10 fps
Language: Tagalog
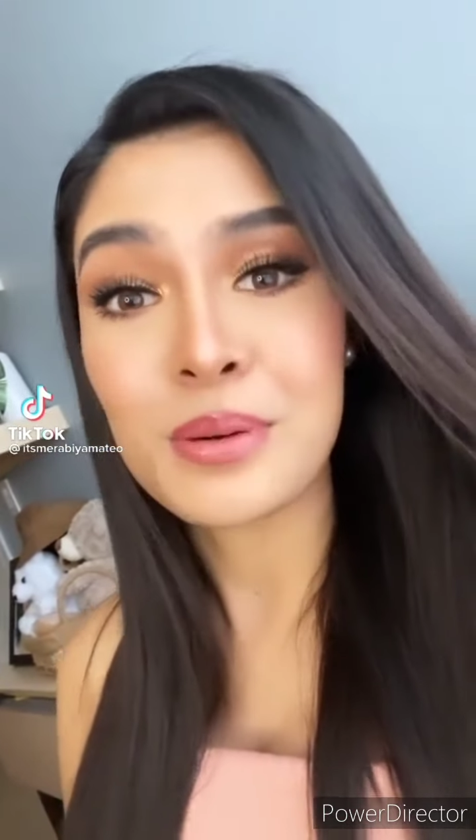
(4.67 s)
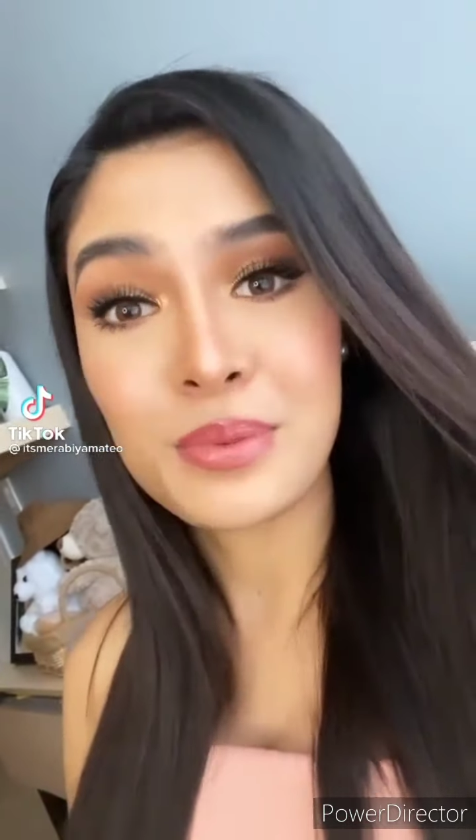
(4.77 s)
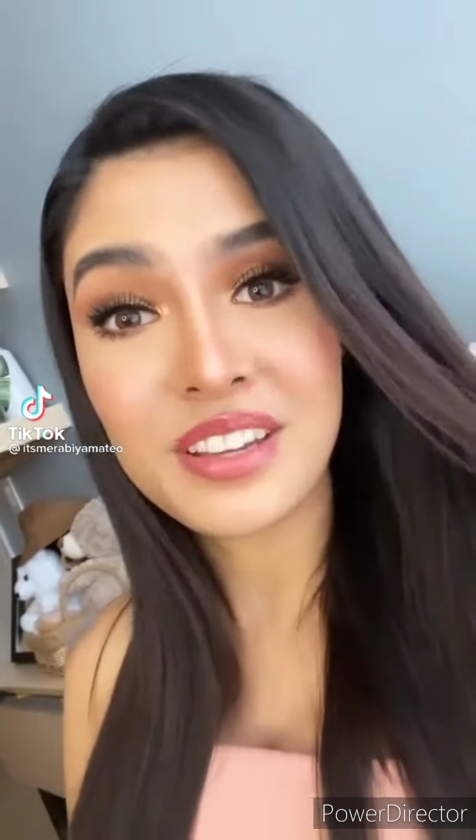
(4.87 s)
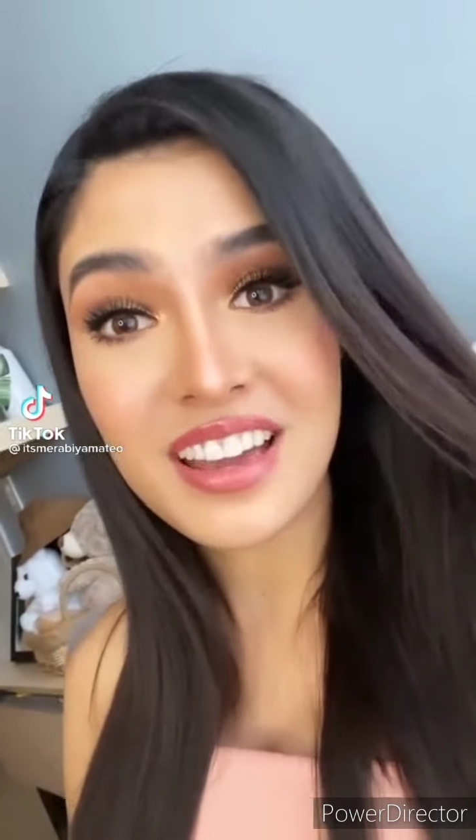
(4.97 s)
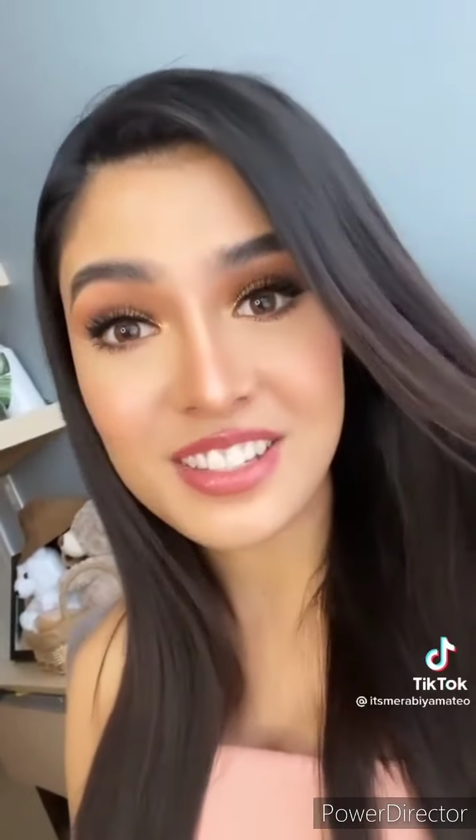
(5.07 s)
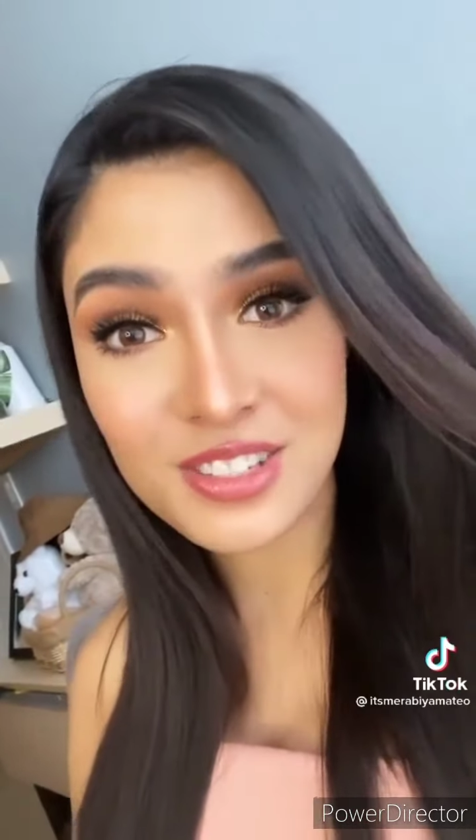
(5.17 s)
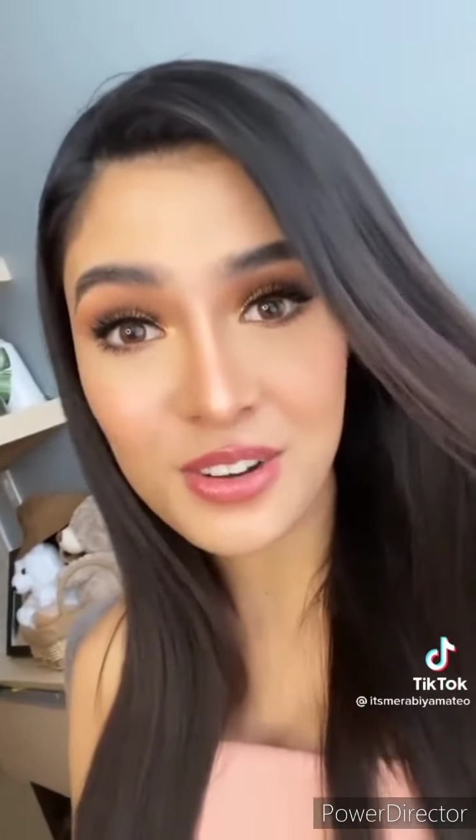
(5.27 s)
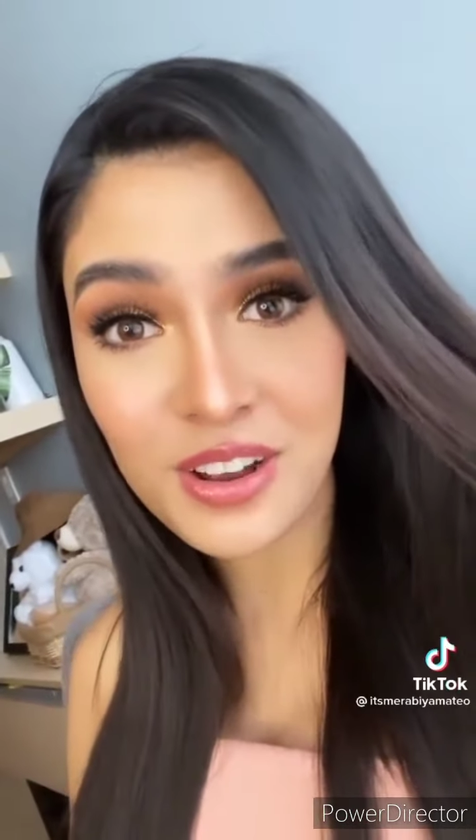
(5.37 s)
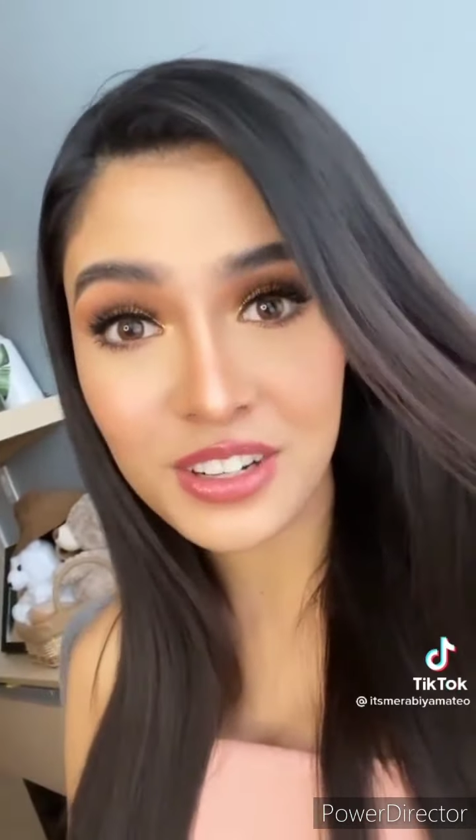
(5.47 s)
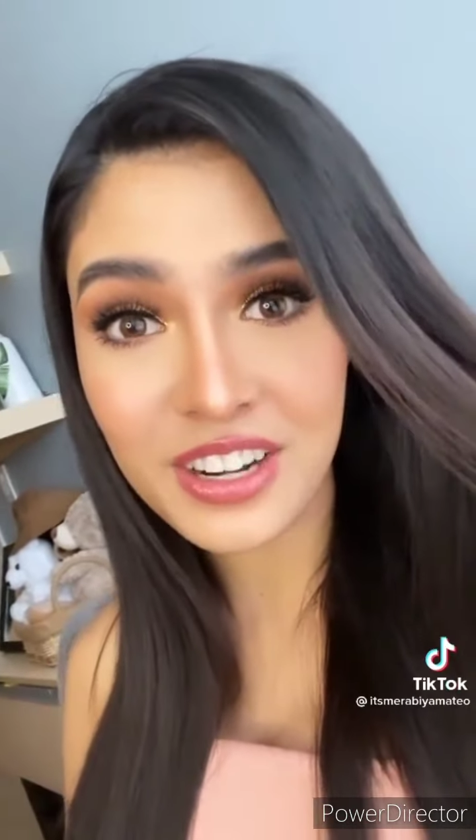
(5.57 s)
but we get
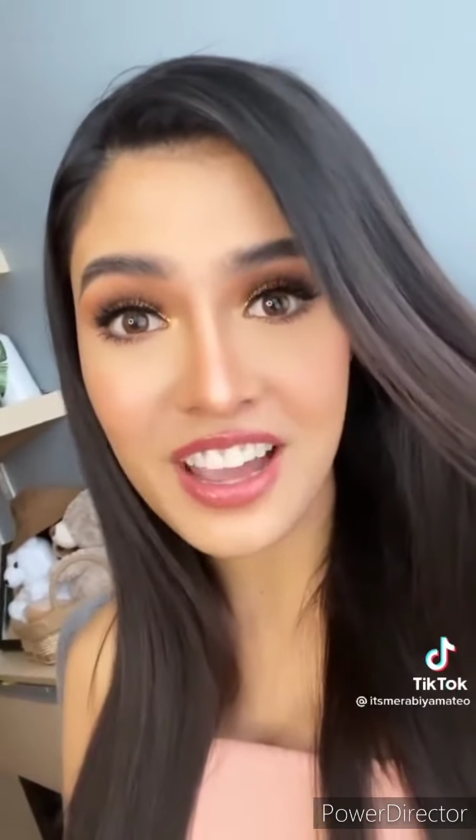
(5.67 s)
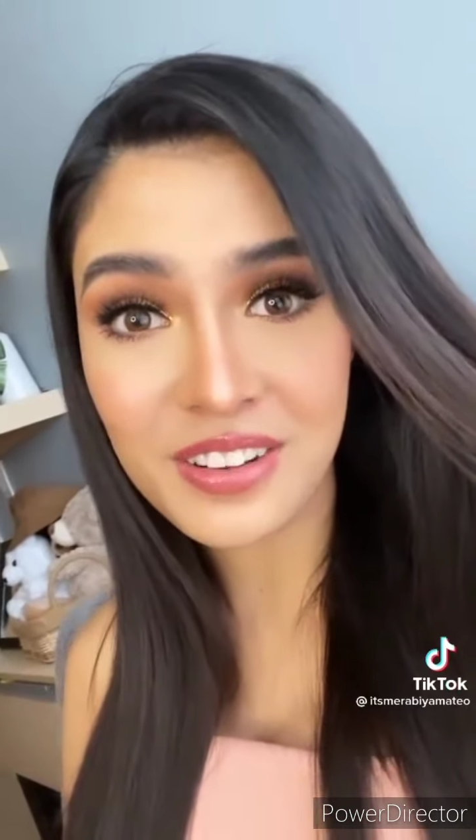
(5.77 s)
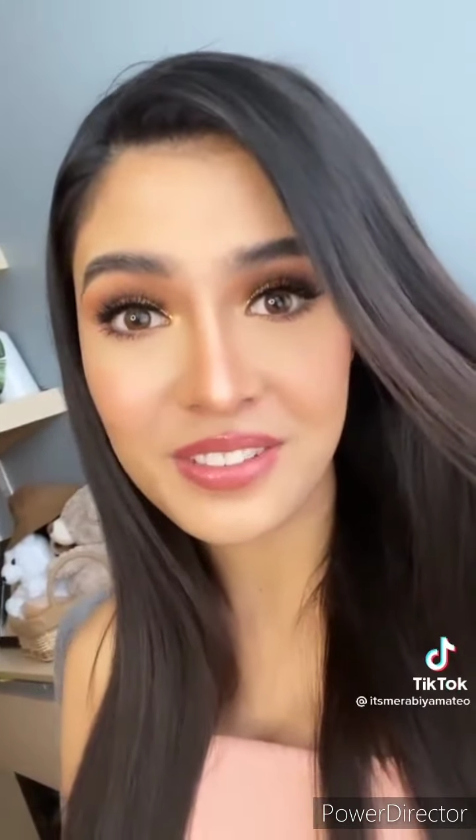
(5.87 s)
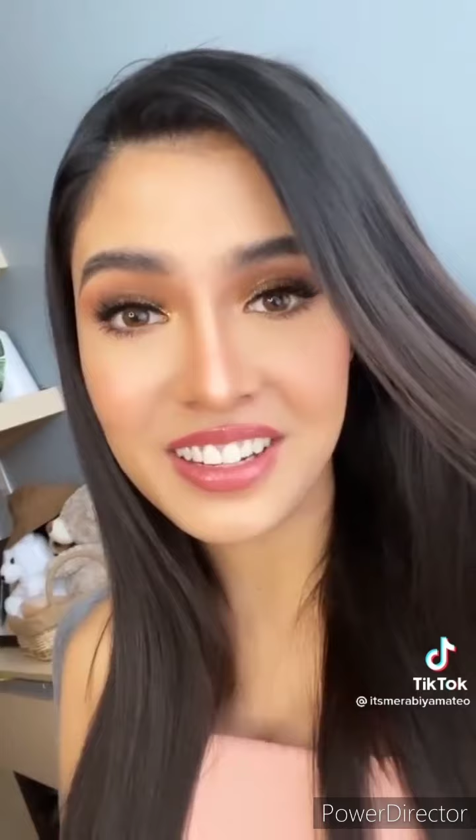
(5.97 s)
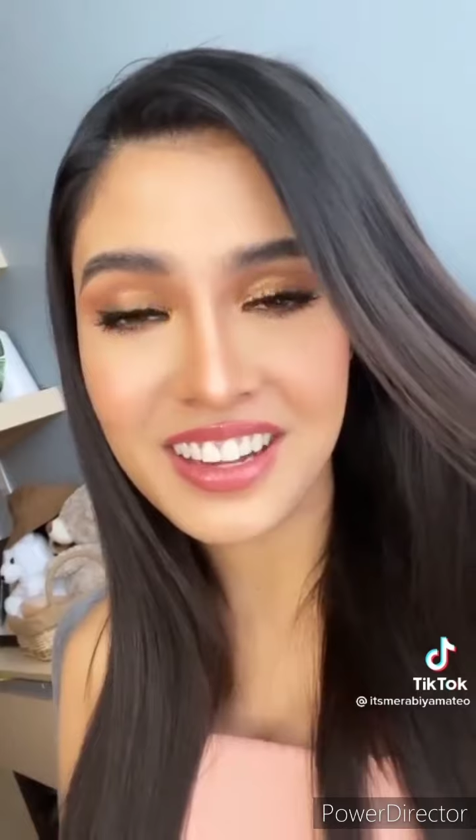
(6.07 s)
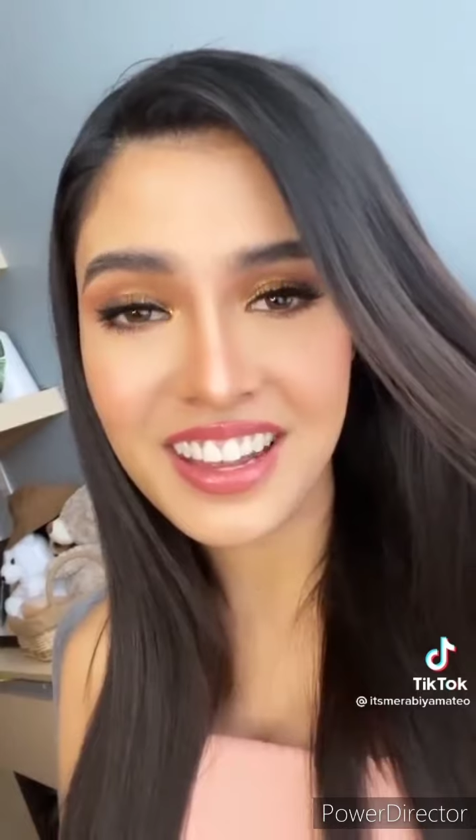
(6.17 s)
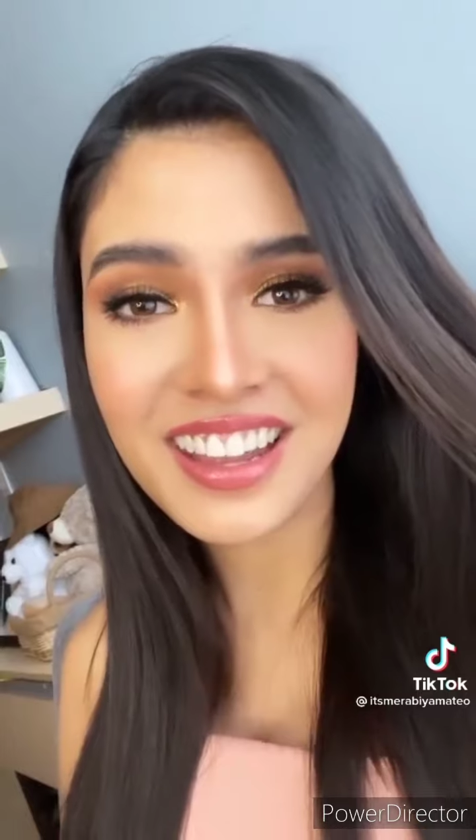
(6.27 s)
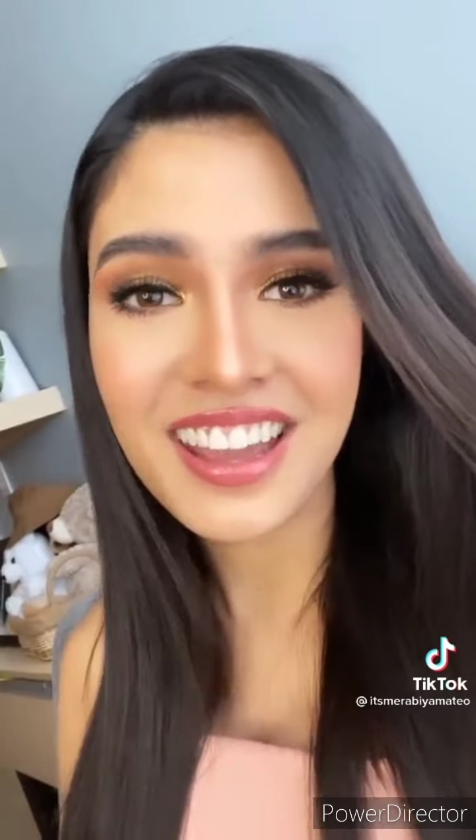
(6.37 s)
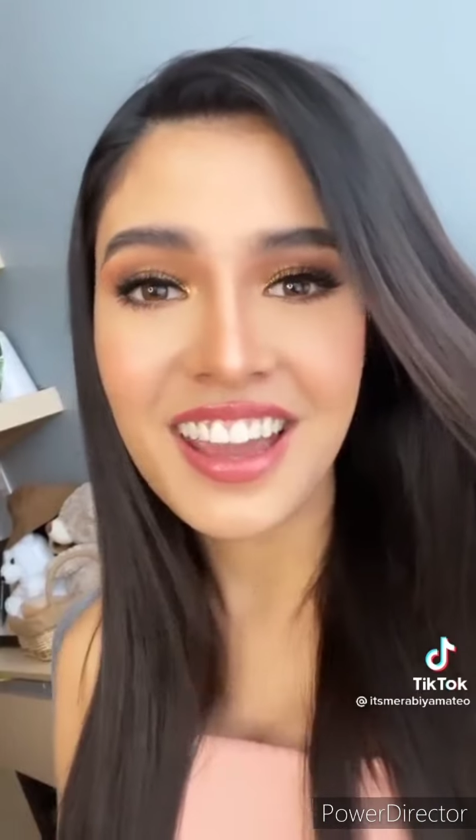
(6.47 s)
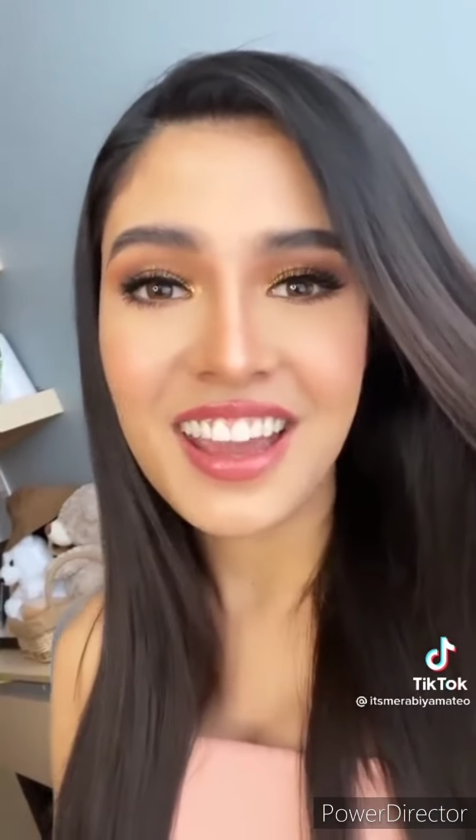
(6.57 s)
stronger every
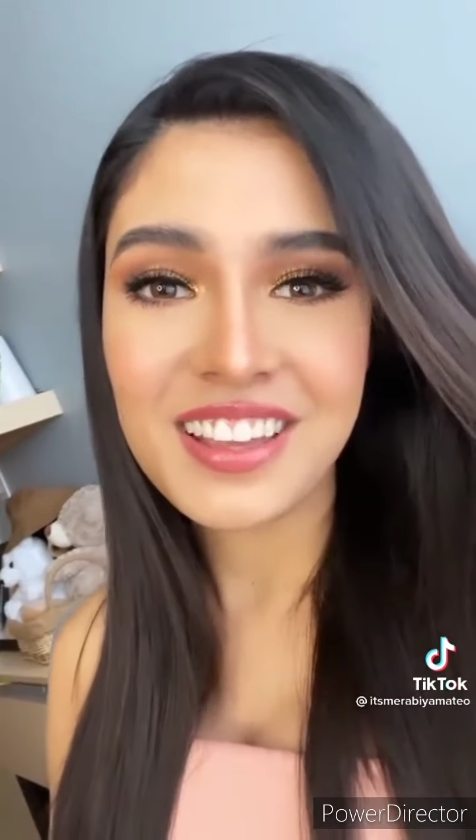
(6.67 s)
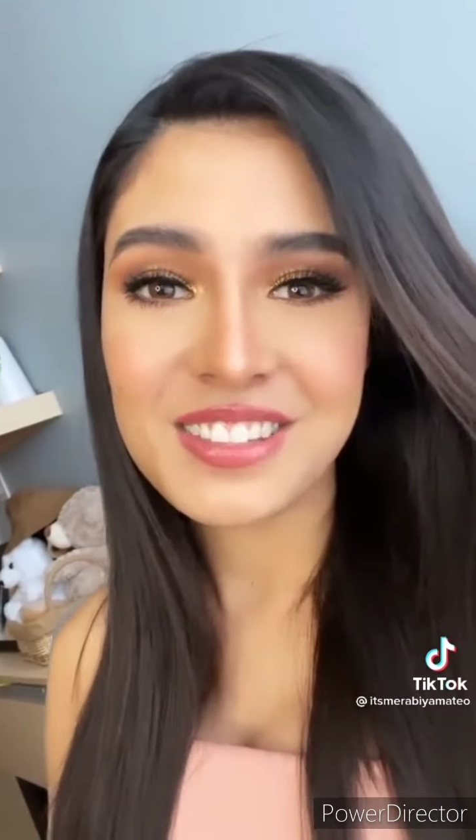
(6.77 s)
day.